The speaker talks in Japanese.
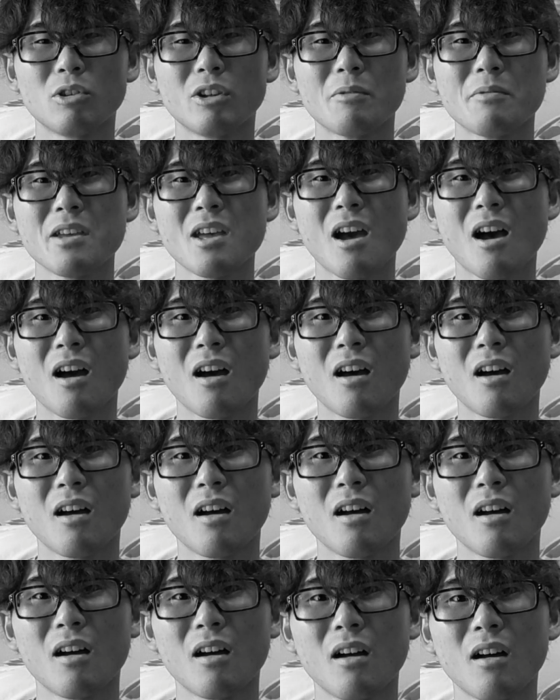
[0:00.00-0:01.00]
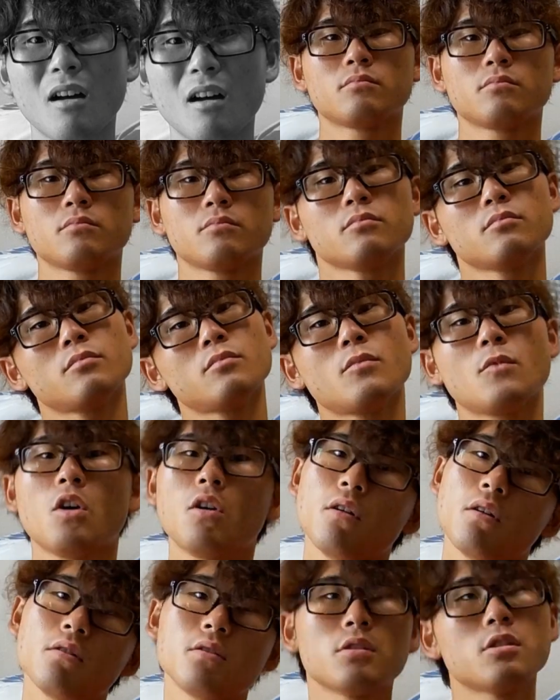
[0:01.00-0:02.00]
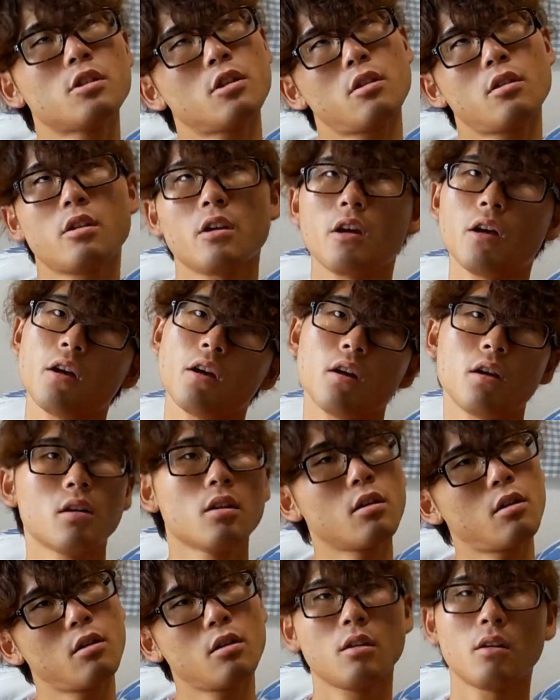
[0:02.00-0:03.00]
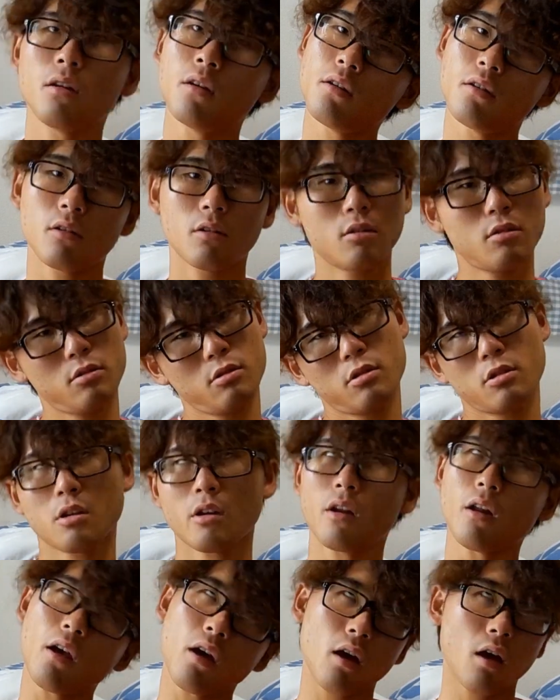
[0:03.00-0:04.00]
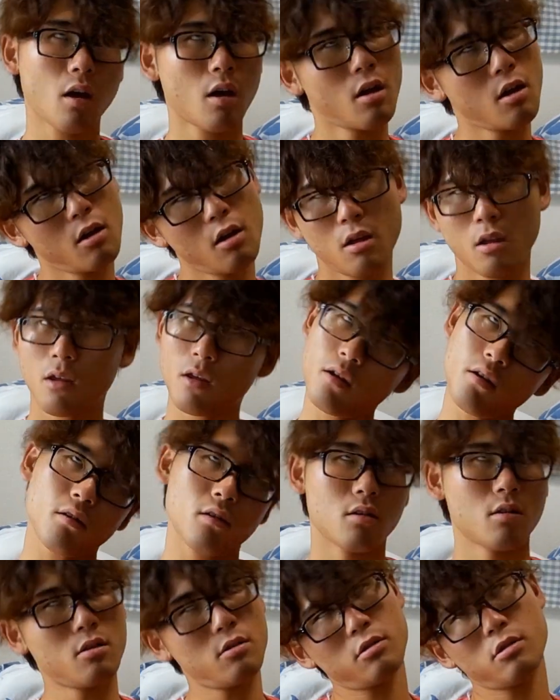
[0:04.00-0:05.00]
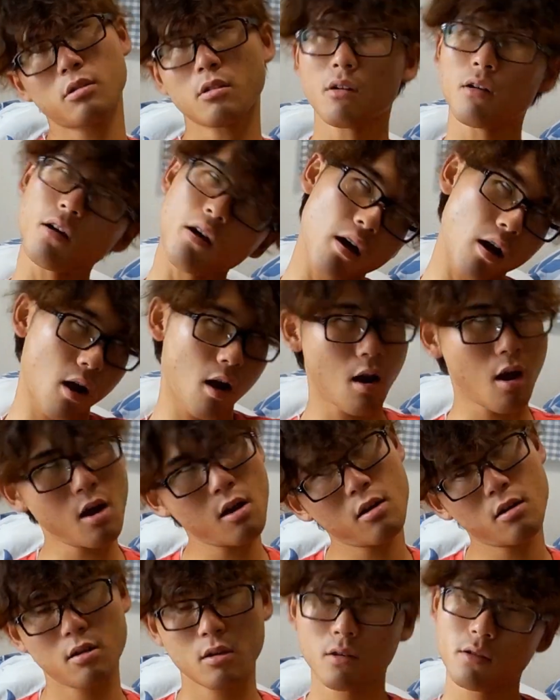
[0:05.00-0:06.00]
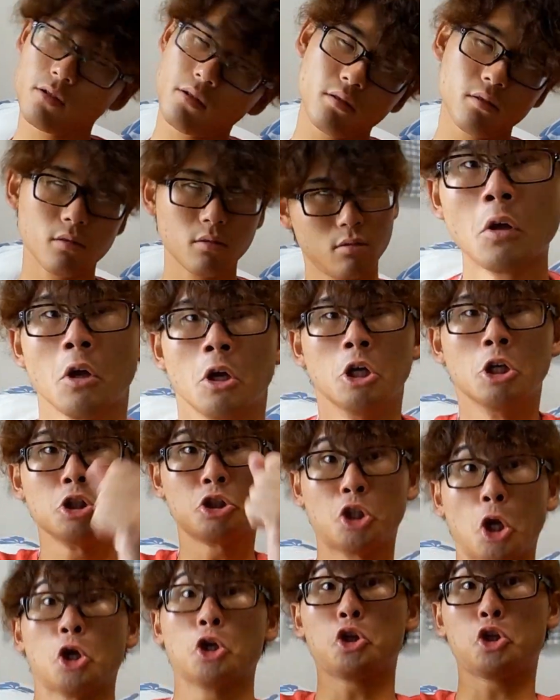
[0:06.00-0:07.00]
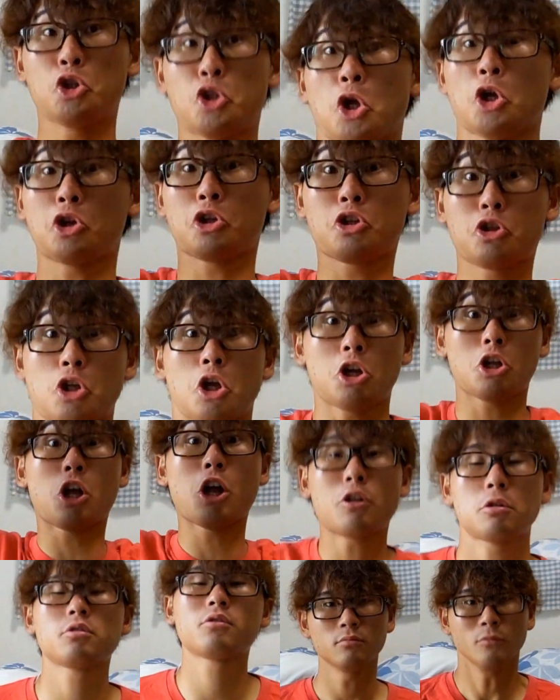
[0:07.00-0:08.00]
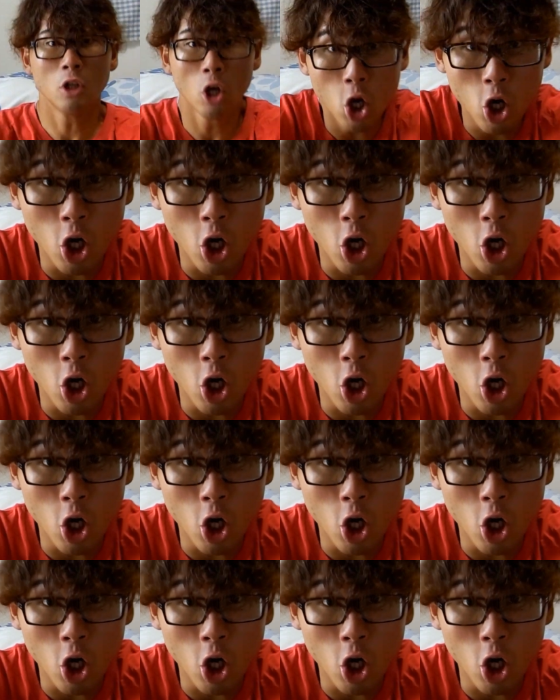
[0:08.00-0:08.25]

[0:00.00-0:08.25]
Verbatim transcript: どうでもいいや。おしゃれおしゃれおしゃれドッドッドッドッ